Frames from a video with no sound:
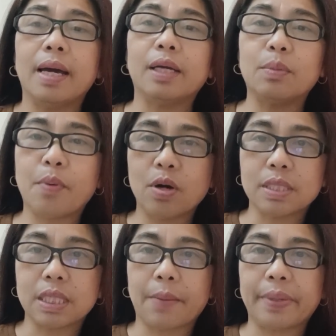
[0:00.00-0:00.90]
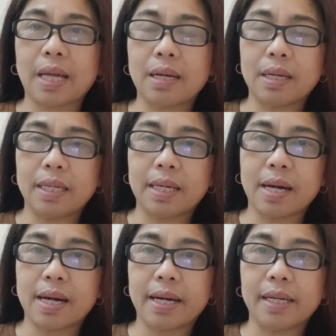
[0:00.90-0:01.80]
Ito po si Kapitana ni
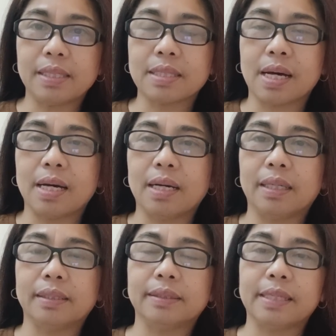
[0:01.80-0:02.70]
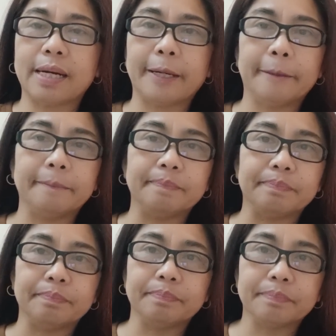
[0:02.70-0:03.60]
Hides ang um,